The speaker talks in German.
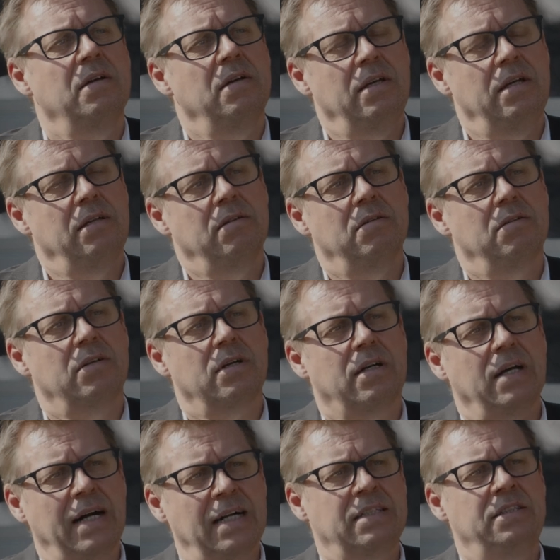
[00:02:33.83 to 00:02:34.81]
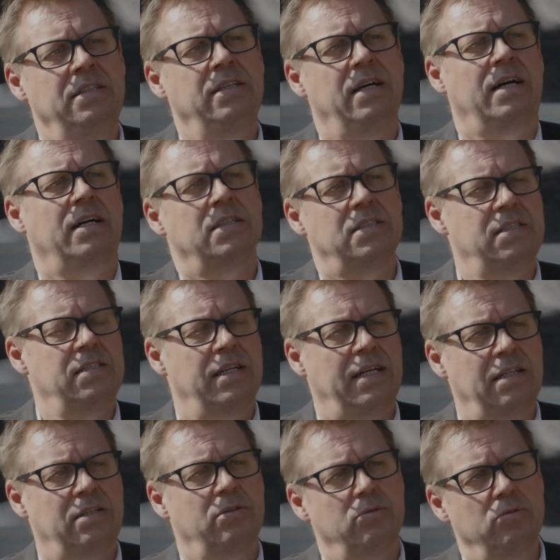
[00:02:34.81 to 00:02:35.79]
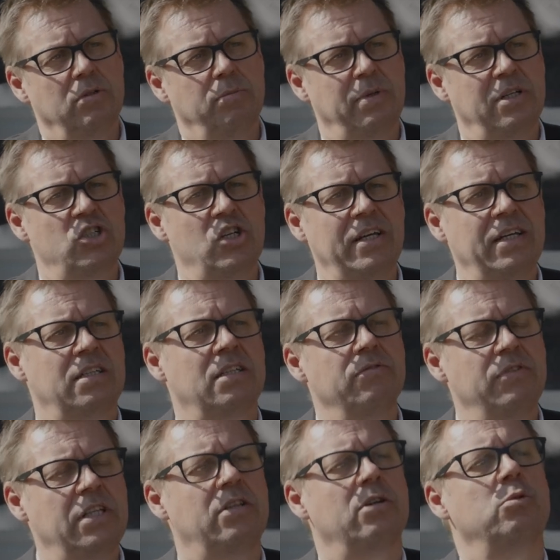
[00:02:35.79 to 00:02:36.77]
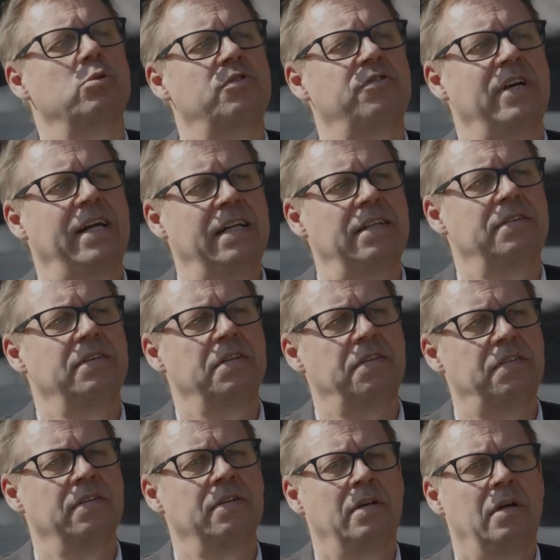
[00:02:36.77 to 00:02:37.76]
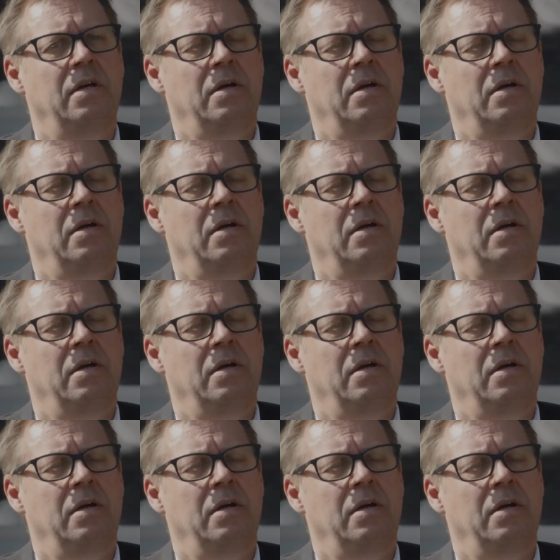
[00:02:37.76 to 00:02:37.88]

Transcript: in der kalten Jahreszeit oder bei schlechten Witterungsverhältnissen